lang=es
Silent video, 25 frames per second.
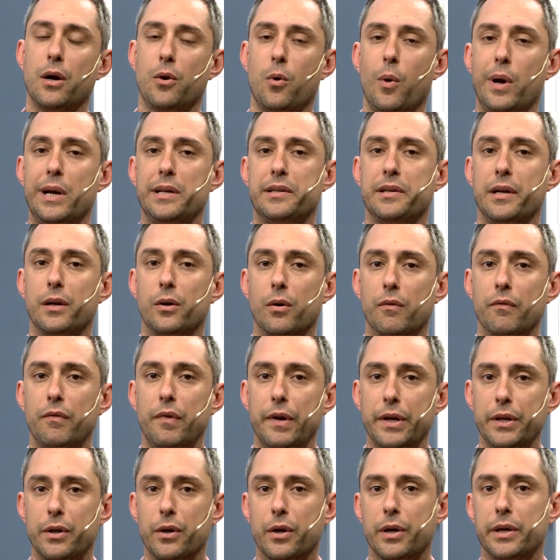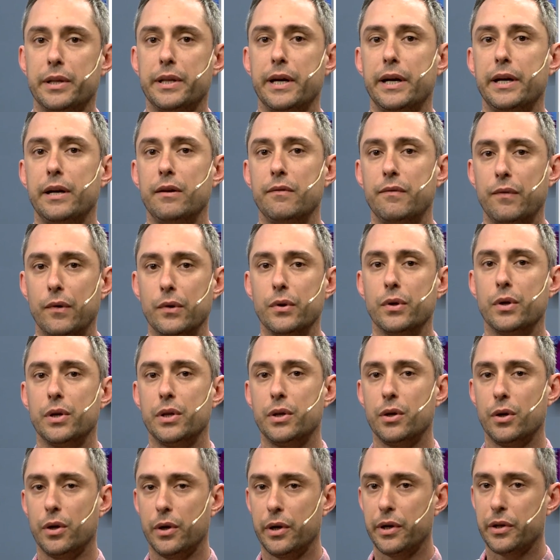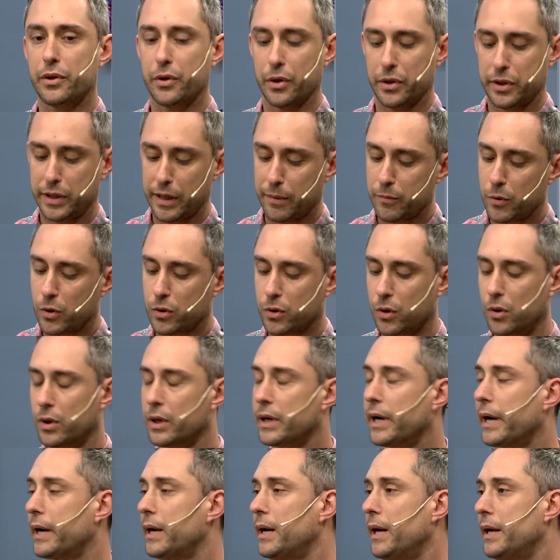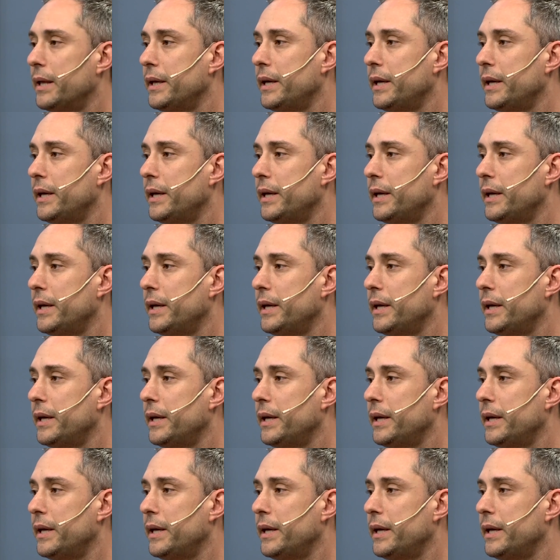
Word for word: cuál es el conflicto que está en el fondo de todo esto. Estamos con Carla